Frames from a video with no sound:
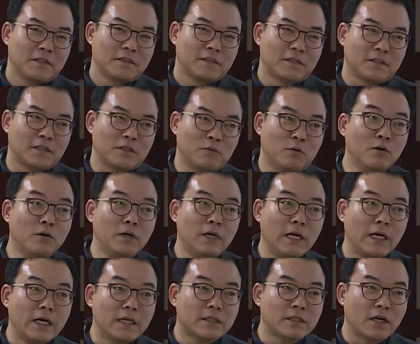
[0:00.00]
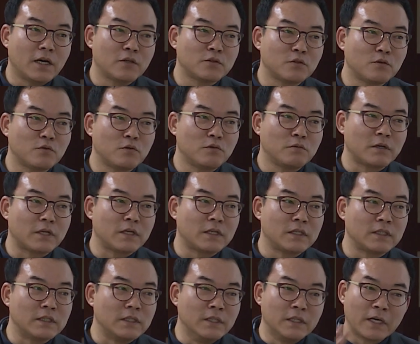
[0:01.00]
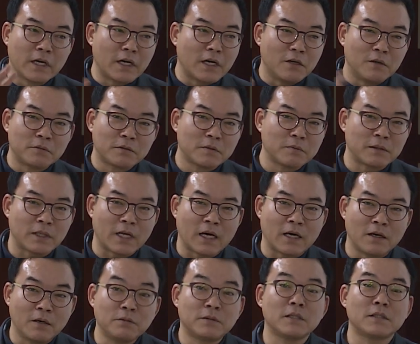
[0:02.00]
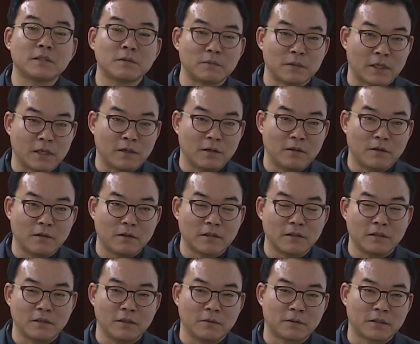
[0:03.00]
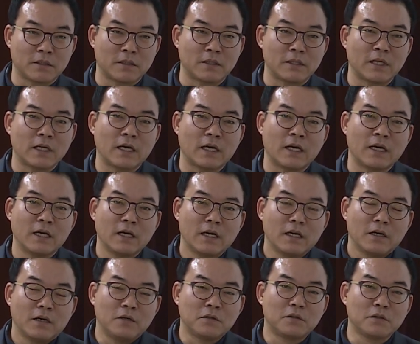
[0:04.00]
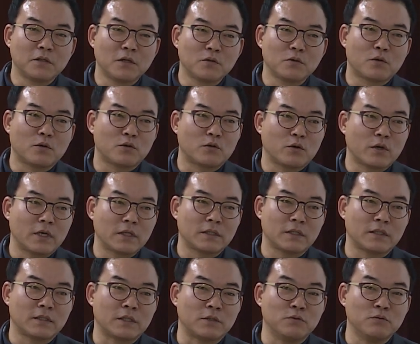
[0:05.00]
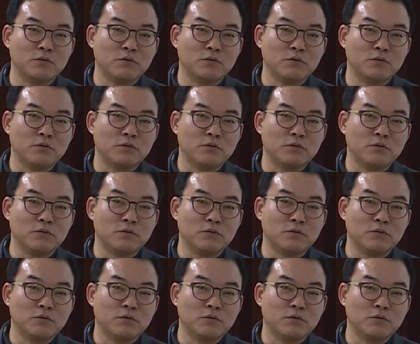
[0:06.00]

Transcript: 저기 원래 서양종 꿀벌에는 응해가 없습니다. 없었습니다. 그 없었는데 어떤 경로를 통해서 이제